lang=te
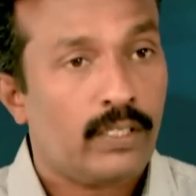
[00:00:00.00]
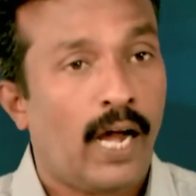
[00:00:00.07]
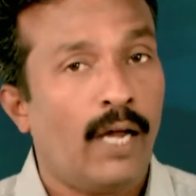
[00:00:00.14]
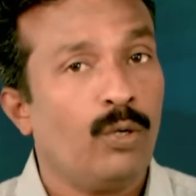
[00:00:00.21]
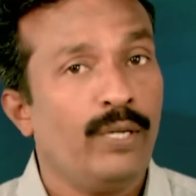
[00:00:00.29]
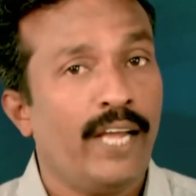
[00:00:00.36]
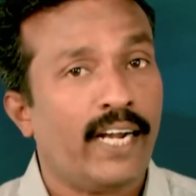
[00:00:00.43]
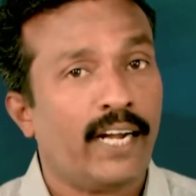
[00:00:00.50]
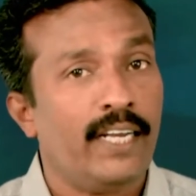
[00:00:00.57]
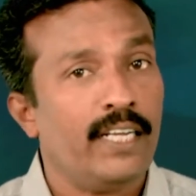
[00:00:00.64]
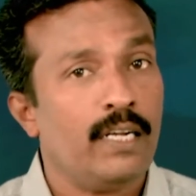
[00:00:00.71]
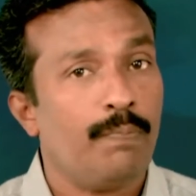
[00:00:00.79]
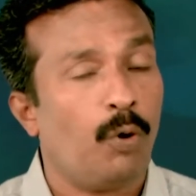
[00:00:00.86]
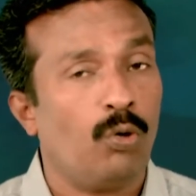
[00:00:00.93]
తాను
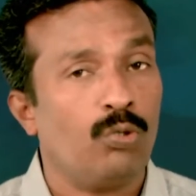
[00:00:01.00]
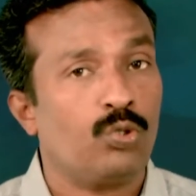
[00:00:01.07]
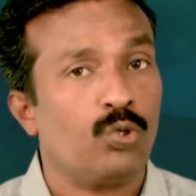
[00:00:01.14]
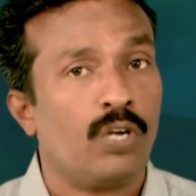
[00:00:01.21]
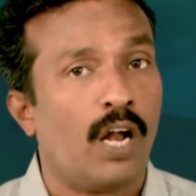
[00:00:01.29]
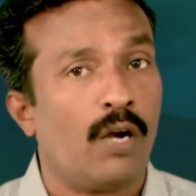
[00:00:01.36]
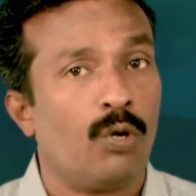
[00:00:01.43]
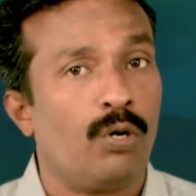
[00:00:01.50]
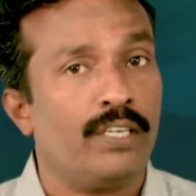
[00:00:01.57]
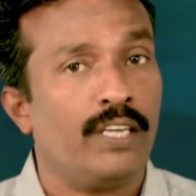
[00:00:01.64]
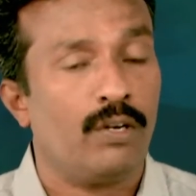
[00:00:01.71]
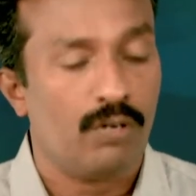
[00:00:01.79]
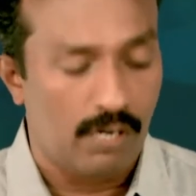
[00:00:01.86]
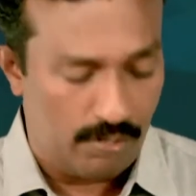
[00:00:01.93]
ఎక్కడికి పోవచ్చున్నాడో
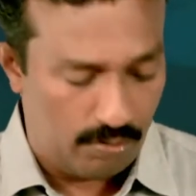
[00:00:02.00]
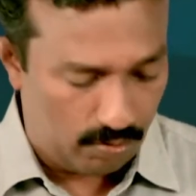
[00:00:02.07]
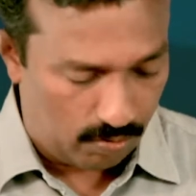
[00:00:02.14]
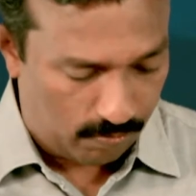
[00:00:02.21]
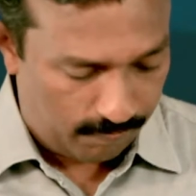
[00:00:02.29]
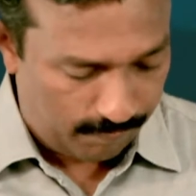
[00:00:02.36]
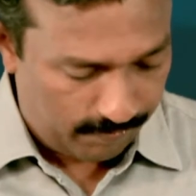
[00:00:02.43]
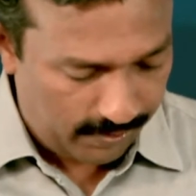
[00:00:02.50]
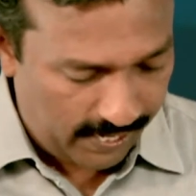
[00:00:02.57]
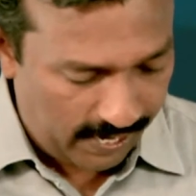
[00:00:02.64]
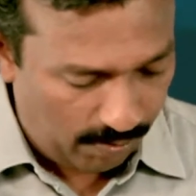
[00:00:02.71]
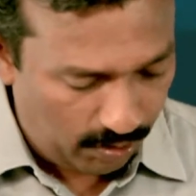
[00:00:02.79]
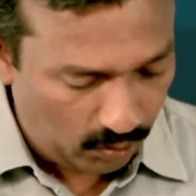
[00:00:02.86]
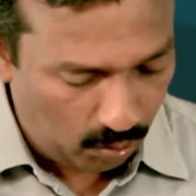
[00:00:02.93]
ఎరుగడు
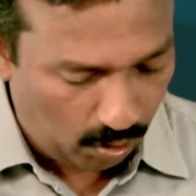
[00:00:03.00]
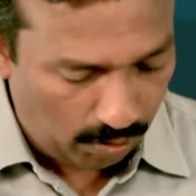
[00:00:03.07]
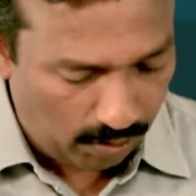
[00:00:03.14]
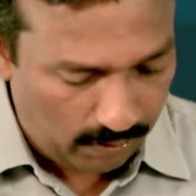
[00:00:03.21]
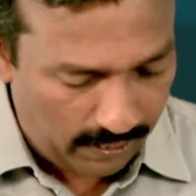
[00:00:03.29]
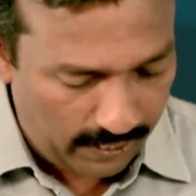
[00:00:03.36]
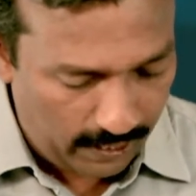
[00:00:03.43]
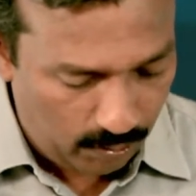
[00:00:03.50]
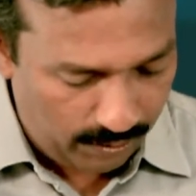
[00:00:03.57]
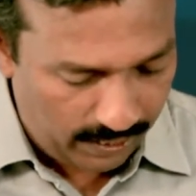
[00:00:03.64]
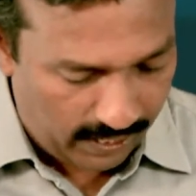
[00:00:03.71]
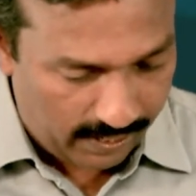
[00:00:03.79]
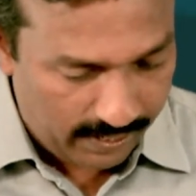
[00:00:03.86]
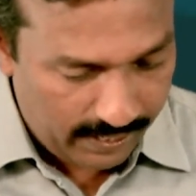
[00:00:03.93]
దేవుని స్తోత్రం హలే
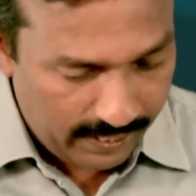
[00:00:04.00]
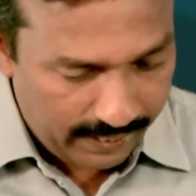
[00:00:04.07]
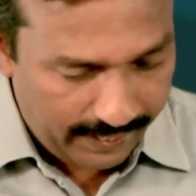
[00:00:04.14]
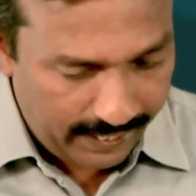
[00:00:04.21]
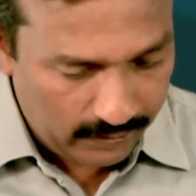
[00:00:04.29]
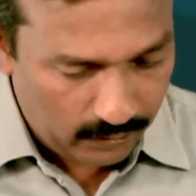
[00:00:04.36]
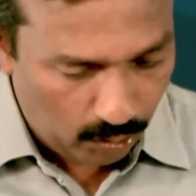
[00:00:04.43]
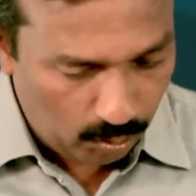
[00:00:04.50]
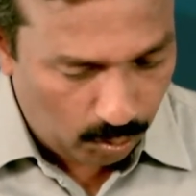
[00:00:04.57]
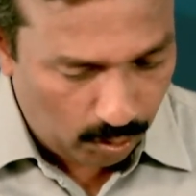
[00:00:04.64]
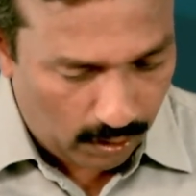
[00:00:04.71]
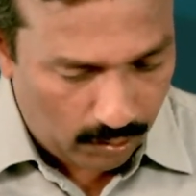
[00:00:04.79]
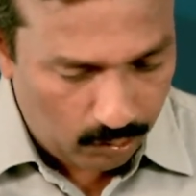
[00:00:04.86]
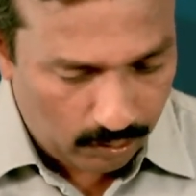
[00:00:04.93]
నేను
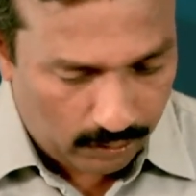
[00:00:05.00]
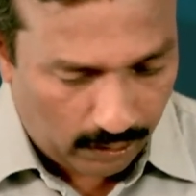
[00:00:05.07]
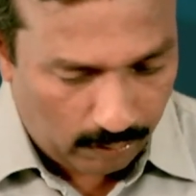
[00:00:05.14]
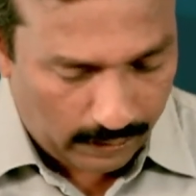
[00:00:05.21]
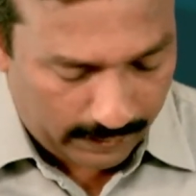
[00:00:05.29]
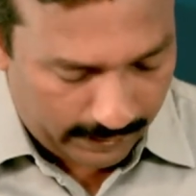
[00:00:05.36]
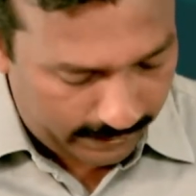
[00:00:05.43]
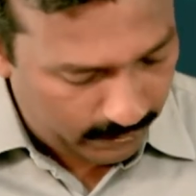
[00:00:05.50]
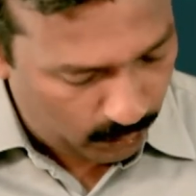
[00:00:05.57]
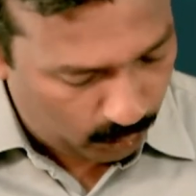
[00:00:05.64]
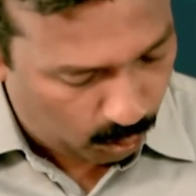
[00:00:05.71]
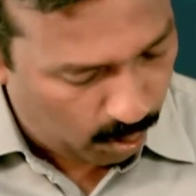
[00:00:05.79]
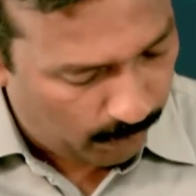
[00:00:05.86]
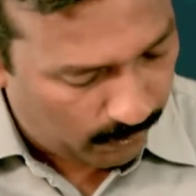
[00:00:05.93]
చదువుతున్నాను తర్వాత
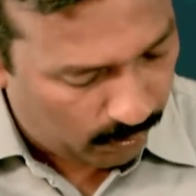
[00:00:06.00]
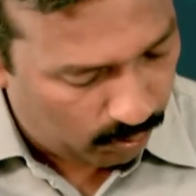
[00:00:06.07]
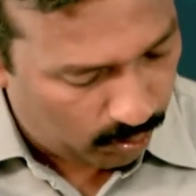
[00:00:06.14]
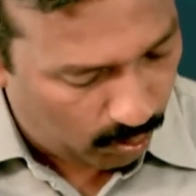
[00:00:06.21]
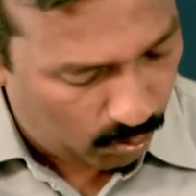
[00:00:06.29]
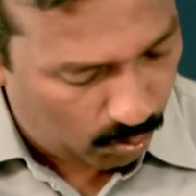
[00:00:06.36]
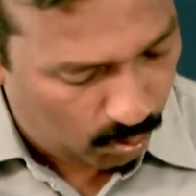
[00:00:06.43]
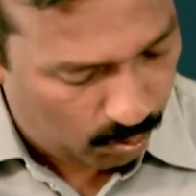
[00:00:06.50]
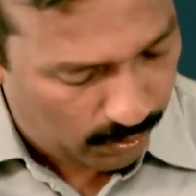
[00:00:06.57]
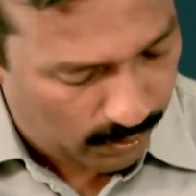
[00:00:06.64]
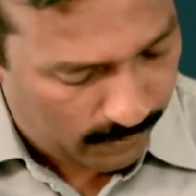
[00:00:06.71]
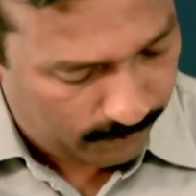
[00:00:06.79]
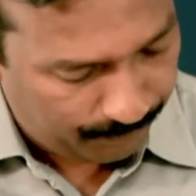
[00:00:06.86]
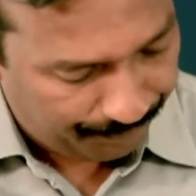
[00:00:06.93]
ఇంగ్లీష్లో మనం
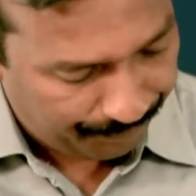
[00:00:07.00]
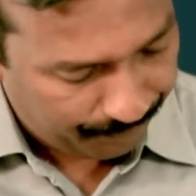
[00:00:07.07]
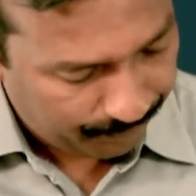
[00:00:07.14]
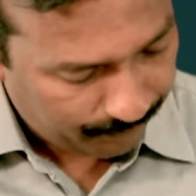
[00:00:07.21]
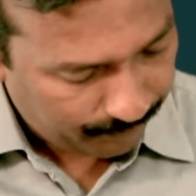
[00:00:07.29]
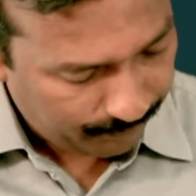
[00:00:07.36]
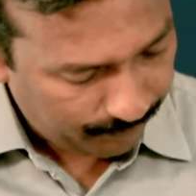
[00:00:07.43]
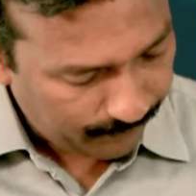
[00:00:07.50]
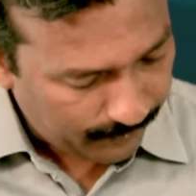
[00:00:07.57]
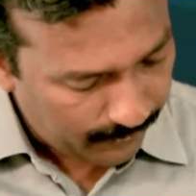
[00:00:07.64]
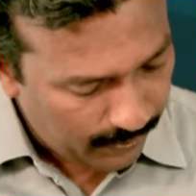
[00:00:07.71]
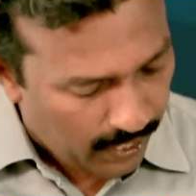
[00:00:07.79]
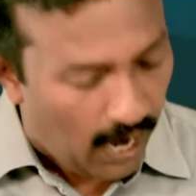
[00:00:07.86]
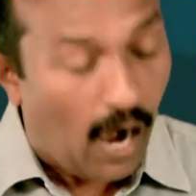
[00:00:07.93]
చదువుకుందాం
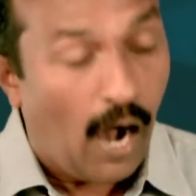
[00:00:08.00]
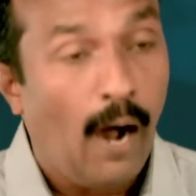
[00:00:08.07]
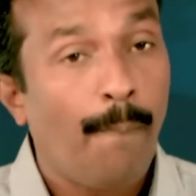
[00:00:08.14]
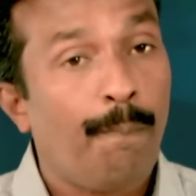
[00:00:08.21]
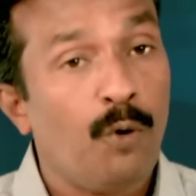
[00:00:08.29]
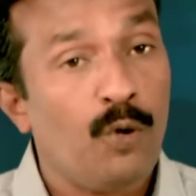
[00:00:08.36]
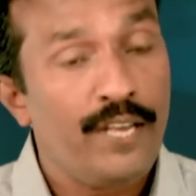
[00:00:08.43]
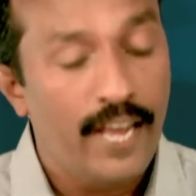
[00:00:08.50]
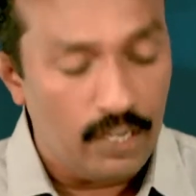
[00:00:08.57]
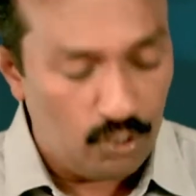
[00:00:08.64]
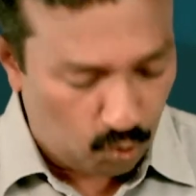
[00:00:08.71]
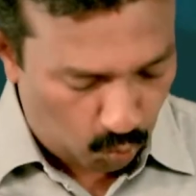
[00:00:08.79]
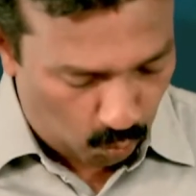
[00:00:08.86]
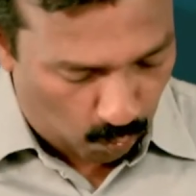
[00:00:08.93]
అప్పుడు
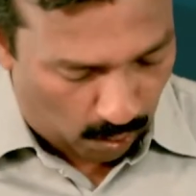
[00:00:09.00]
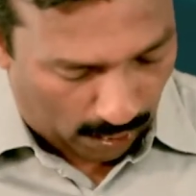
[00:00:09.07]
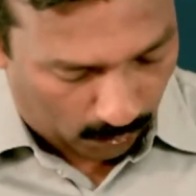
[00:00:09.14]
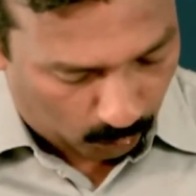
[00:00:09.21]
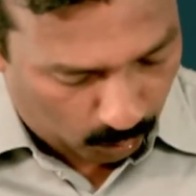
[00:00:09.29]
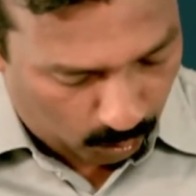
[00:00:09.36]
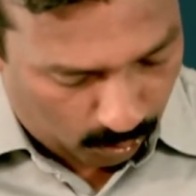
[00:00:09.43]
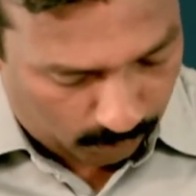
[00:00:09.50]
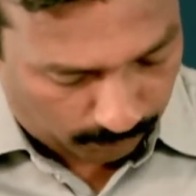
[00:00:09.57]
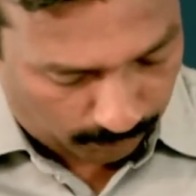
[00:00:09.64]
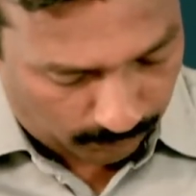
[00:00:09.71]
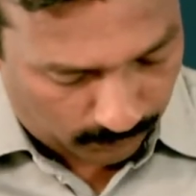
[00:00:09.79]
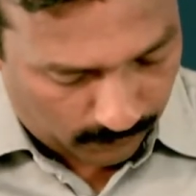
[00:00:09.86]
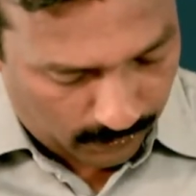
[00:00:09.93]
యేసు వాళ్ళతో
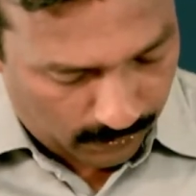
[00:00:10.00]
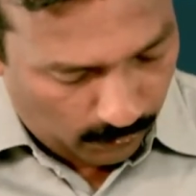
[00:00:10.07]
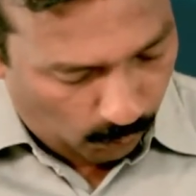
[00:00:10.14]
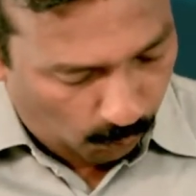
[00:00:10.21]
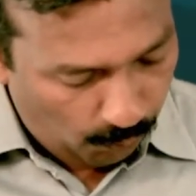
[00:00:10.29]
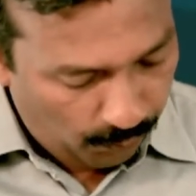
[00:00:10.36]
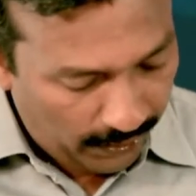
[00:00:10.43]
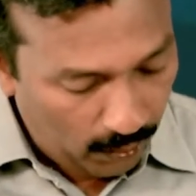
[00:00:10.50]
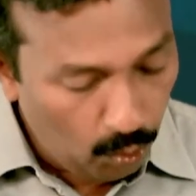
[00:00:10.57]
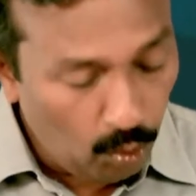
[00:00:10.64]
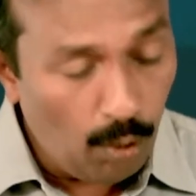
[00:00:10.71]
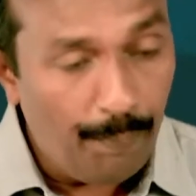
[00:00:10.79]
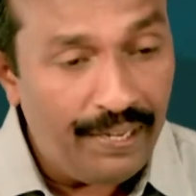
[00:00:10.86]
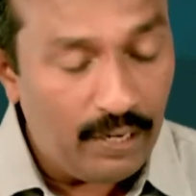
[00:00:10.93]

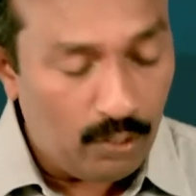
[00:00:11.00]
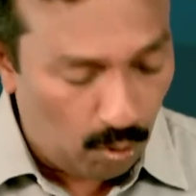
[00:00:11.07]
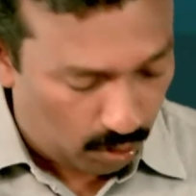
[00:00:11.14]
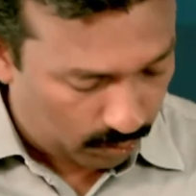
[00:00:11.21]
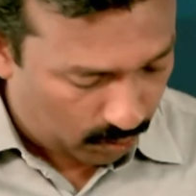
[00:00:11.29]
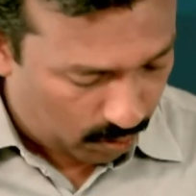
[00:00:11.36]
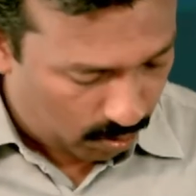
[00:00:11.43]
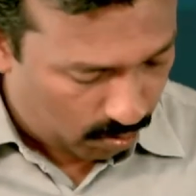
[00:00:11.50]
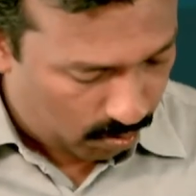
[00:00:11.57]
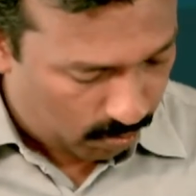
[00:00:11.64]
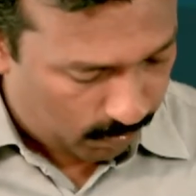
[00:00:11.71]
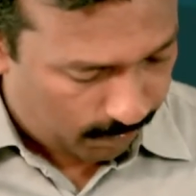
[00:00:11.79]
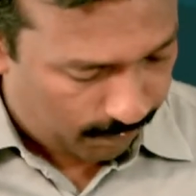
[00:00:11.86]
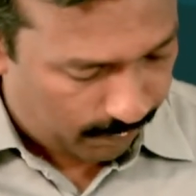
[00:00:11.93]
వెలుగు మీకోసం
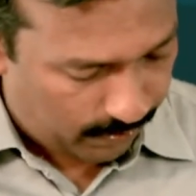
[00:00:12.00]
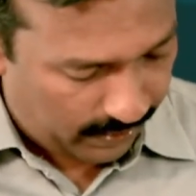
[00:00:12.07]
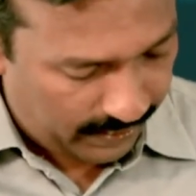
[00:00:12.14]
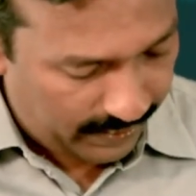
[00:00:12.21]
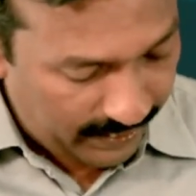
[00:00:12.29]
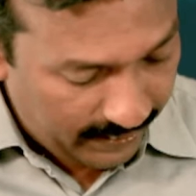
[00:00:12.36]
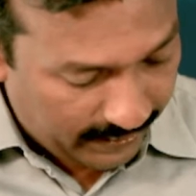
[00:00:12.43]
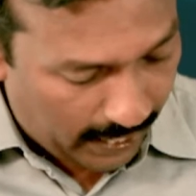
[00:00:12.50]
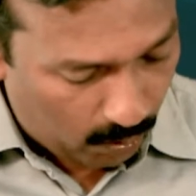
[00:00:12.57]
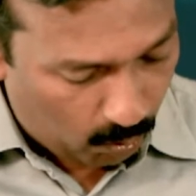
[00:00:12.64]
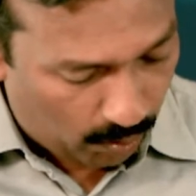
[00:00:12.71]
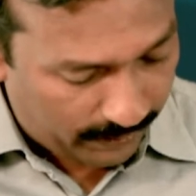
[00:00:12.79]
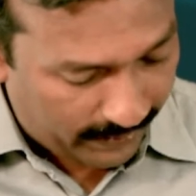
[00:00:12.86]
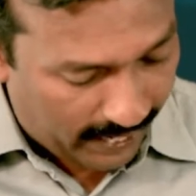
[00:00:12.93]
ఇంకా
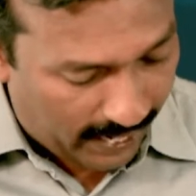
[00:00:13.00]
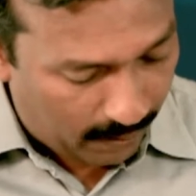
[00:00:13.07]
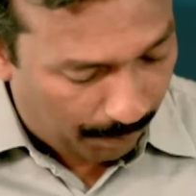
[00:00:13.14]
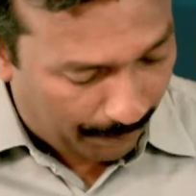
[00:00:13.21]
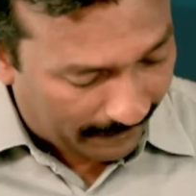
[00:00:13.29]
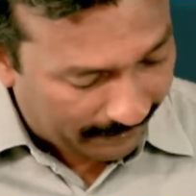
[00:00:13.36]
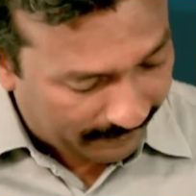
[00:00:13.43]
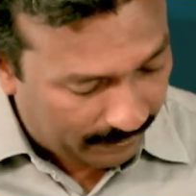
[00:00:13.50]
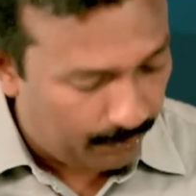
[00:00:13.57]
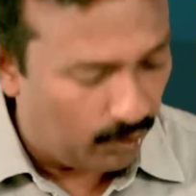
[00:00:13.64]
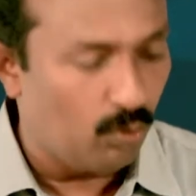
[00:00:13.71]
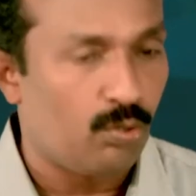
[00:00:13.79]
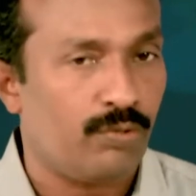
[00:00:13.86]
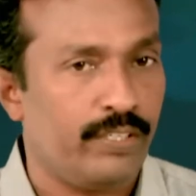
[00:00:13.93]
కొంతకాలం మాత్రమే
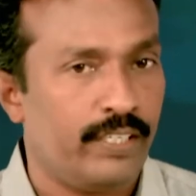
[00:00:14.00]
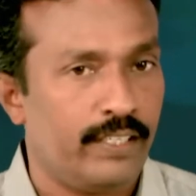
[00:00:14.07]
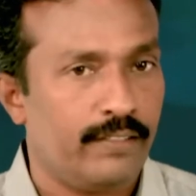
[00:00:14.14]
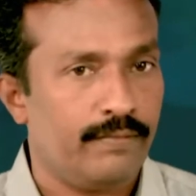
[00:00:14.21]
ఉంటుంది